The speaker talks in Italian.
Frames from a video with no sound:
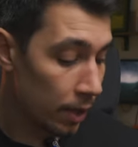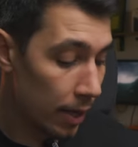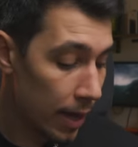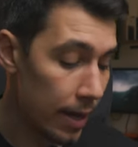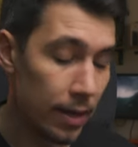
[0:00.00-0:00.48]

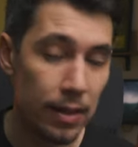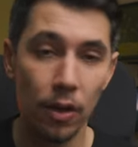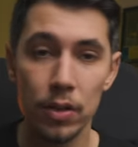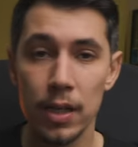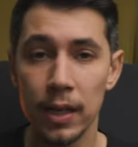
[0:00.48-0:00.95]
E la
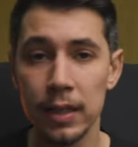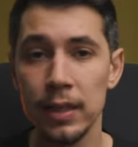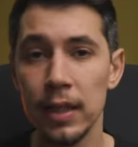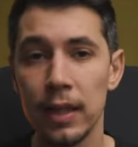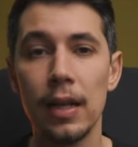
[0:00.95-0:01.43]
cosa
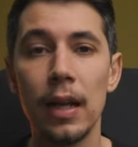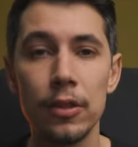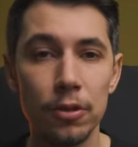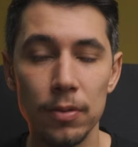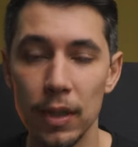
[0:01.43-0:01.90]
carina è che
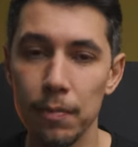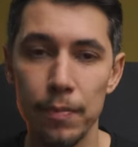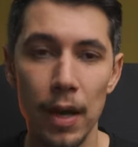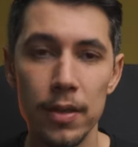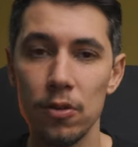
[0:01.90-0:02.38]
lanciano una
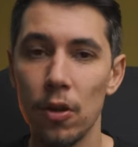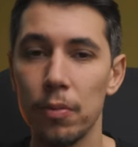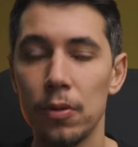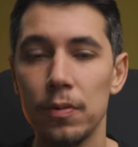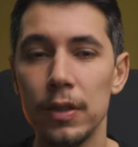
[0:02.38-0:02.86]
campagna e
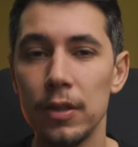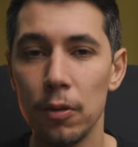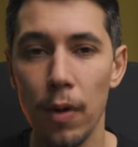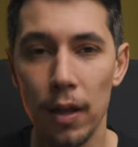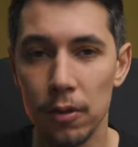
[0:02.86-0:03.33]
dopo
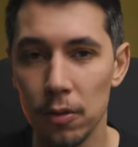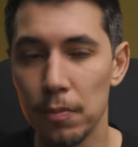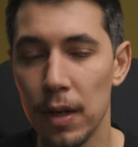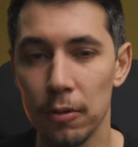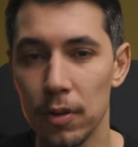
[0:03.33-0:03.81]

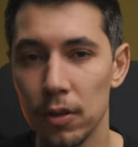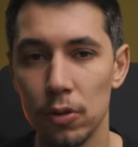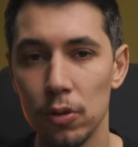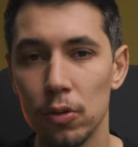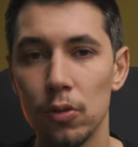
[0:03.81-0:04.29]

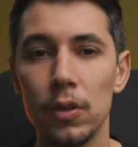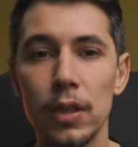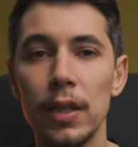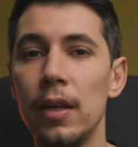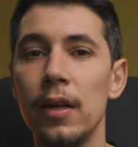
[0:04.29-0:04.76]
24-48
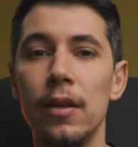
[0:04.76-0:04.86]
ore